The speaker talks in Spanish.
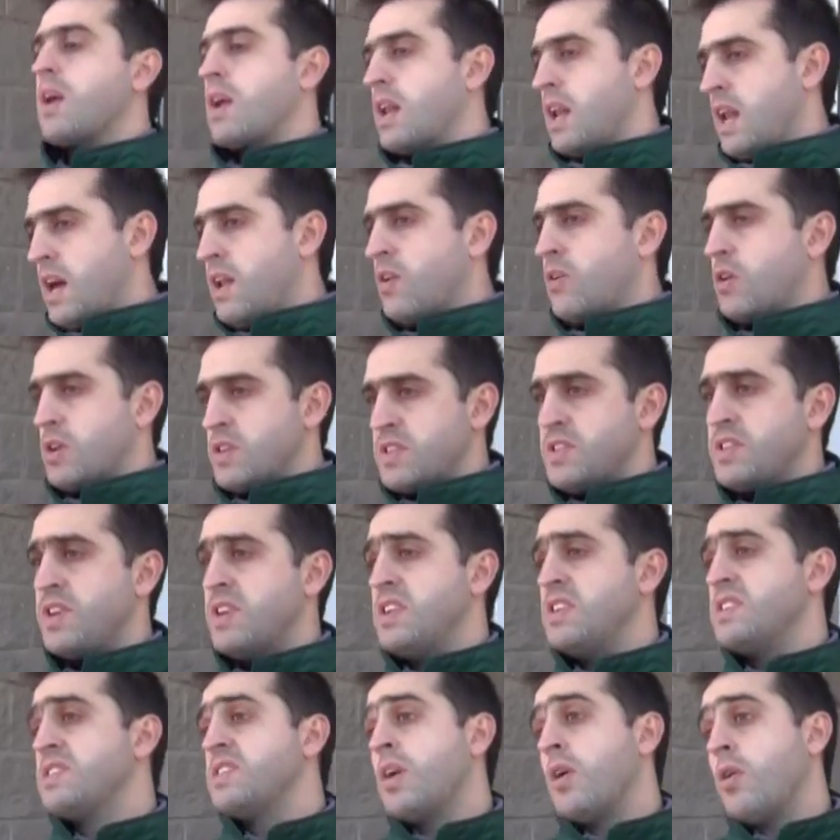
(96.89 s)
Claro que
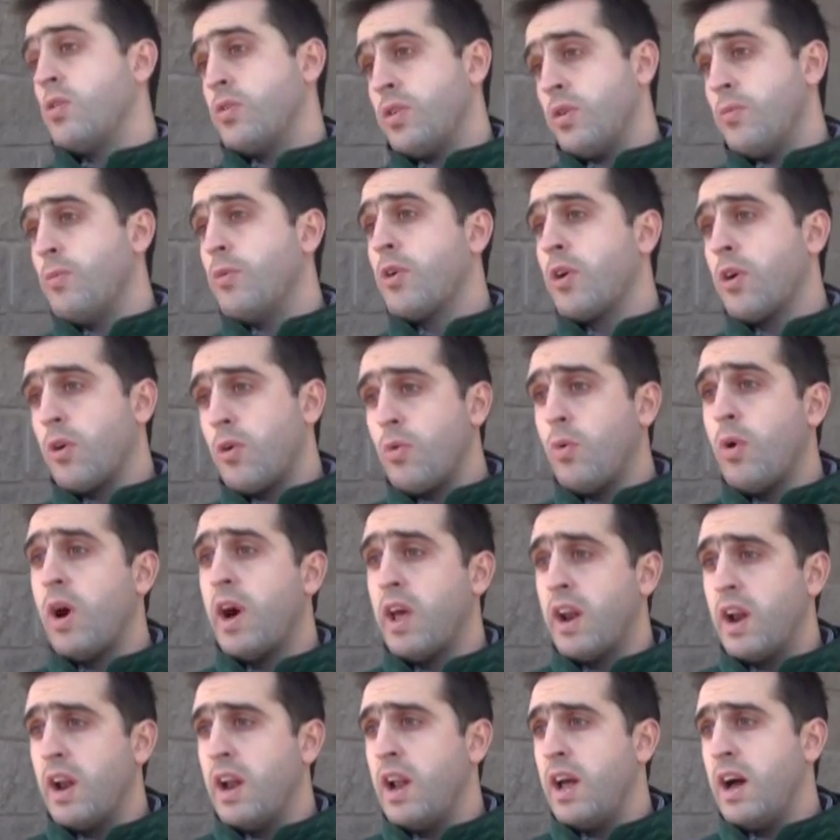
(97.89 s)
sí, el sábado tenemos que
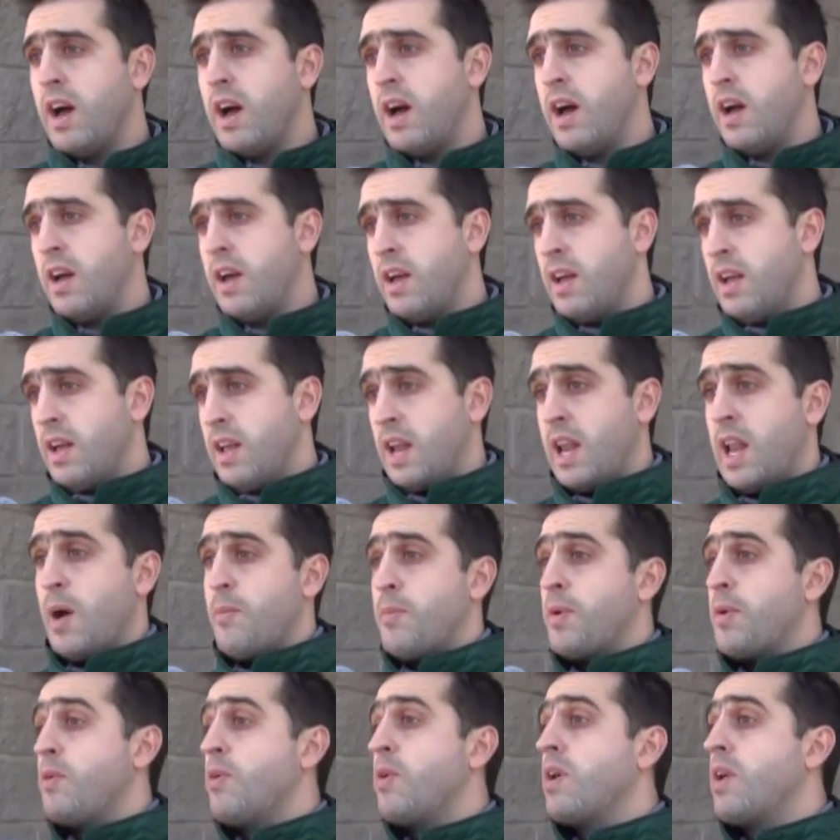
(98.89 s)
jugar la, la
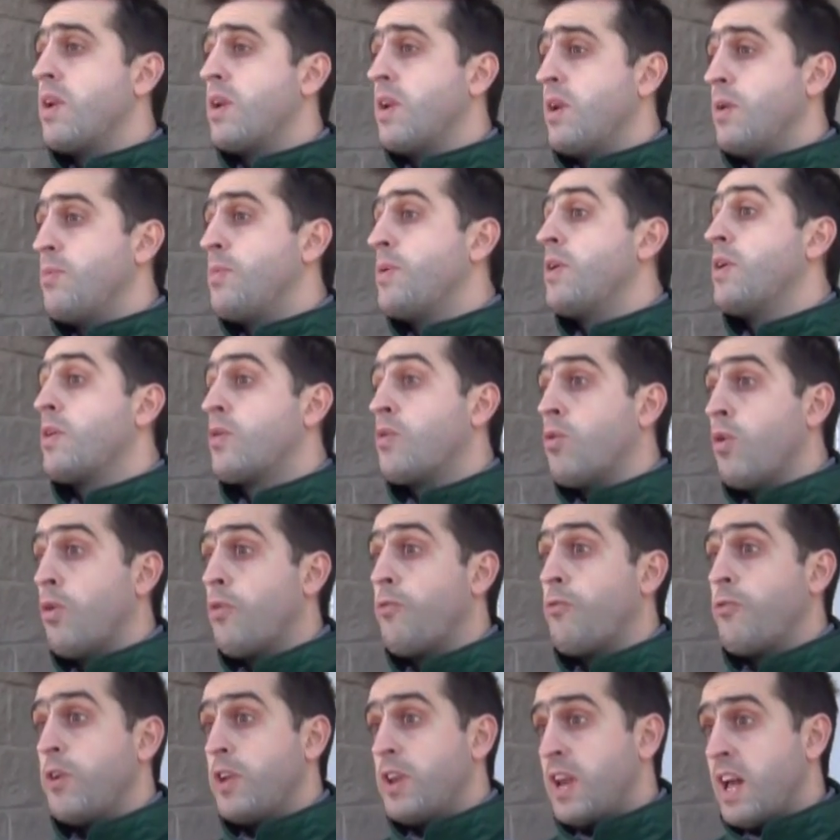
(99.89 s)
el primer
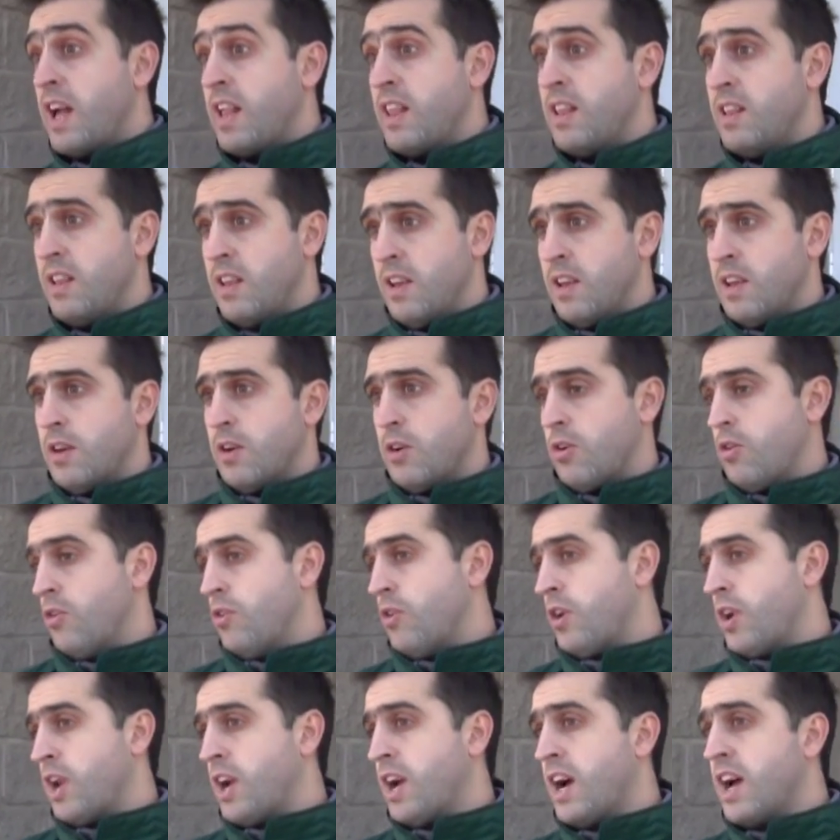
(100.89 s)
juego final
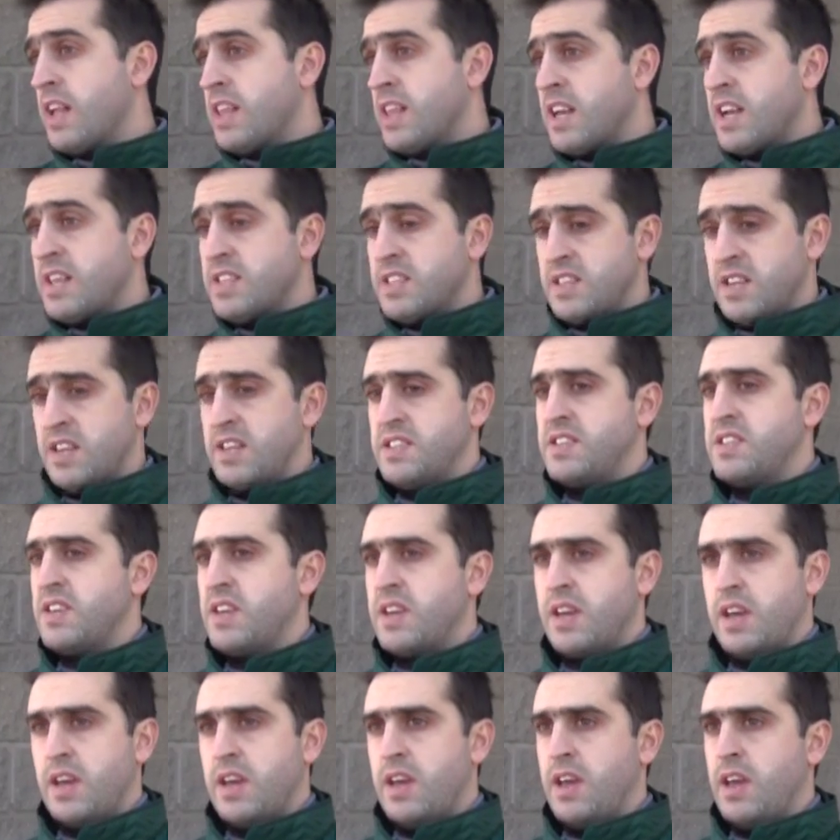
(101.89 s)
con regatas,
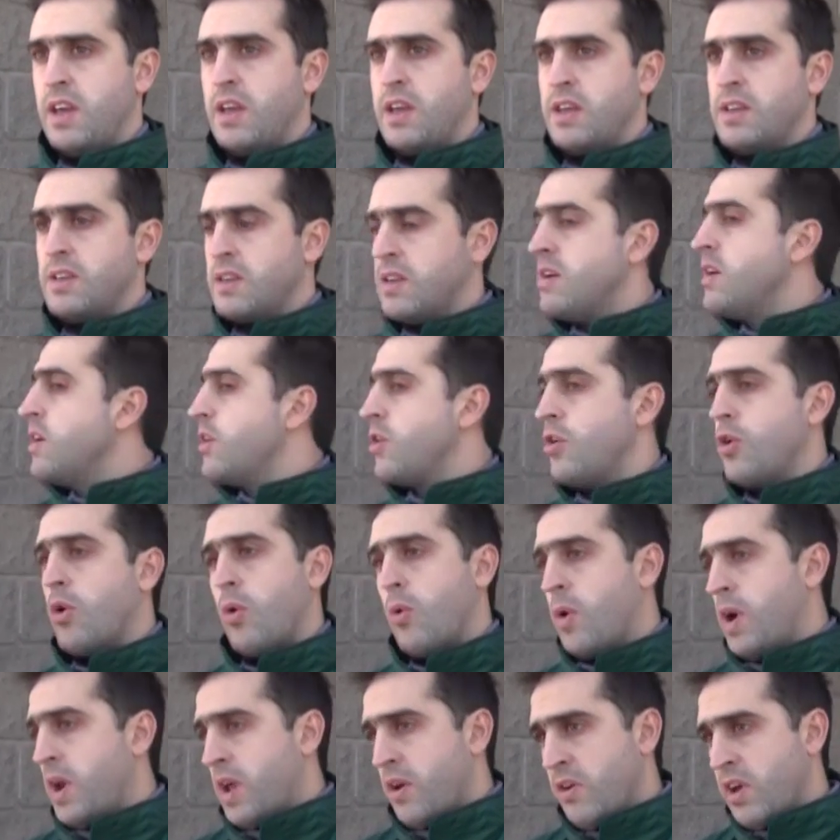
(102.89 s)
así que
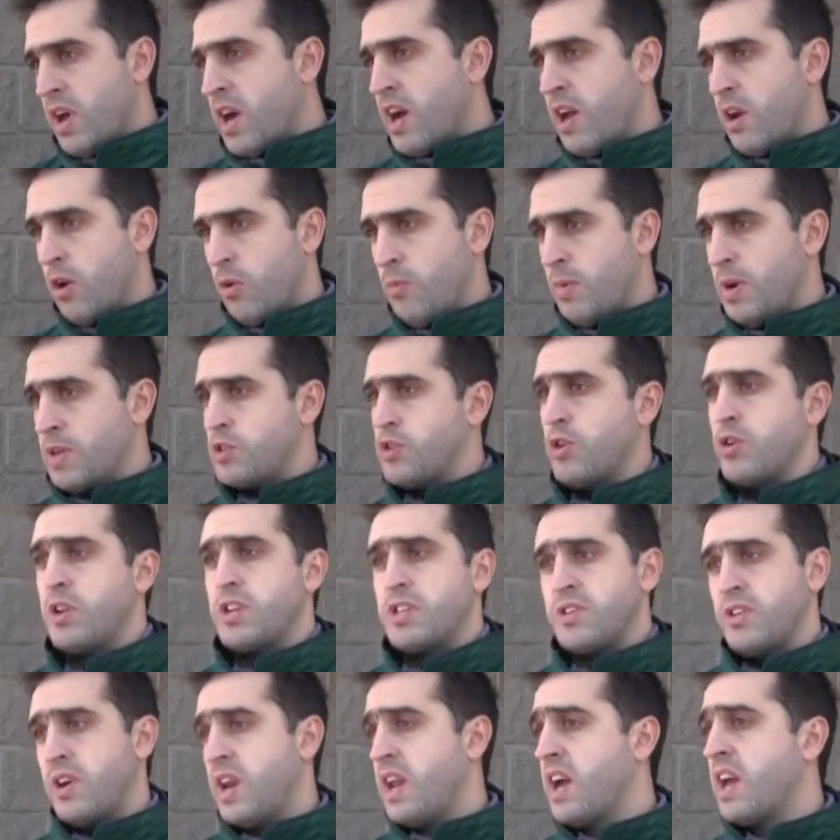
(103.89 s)
no van a viajar los
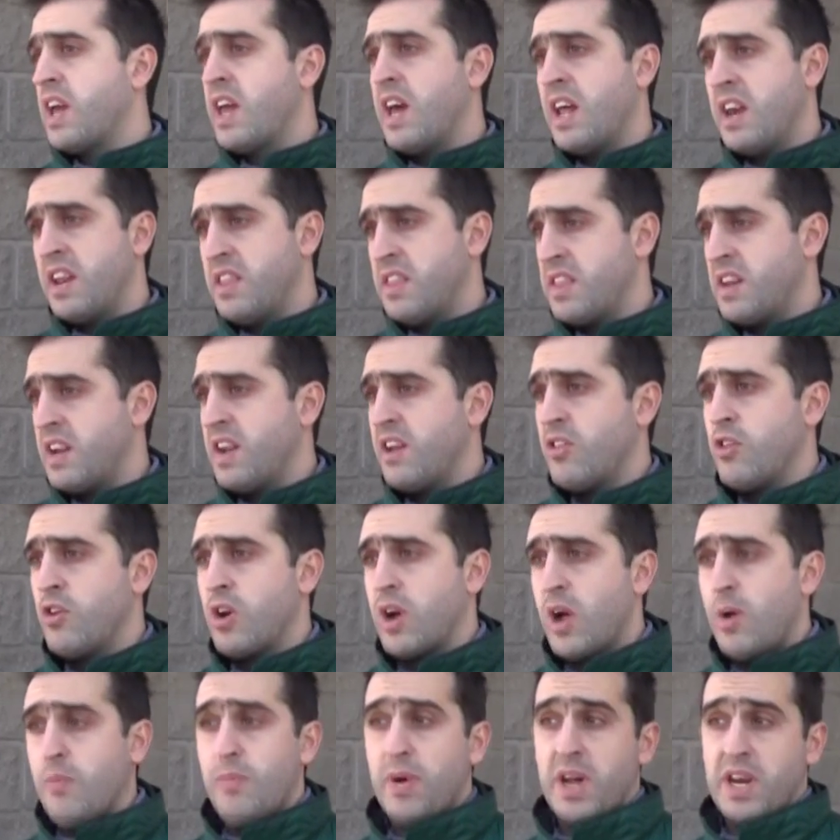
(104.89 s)
mayores, se van a quedar entrenando
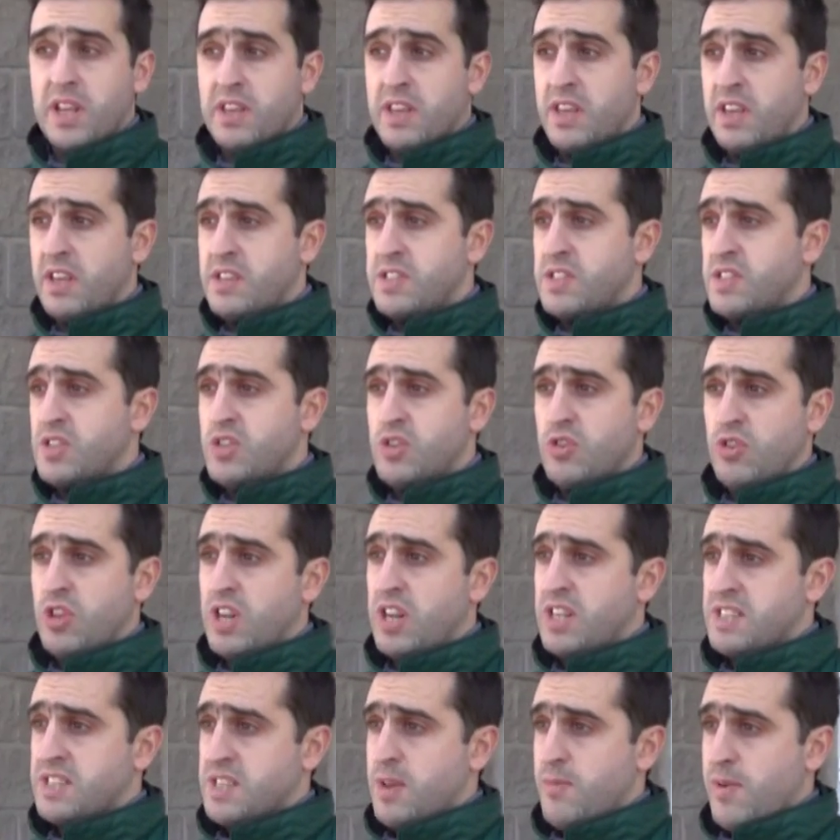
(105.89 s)
acá parte de sesión
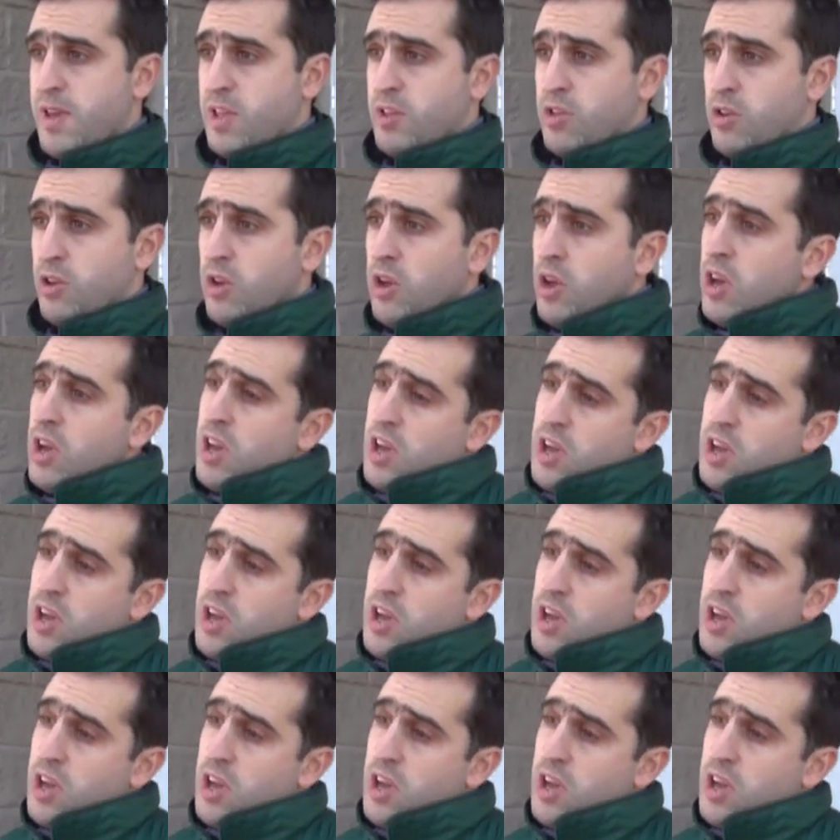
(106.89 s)
de lanzamiento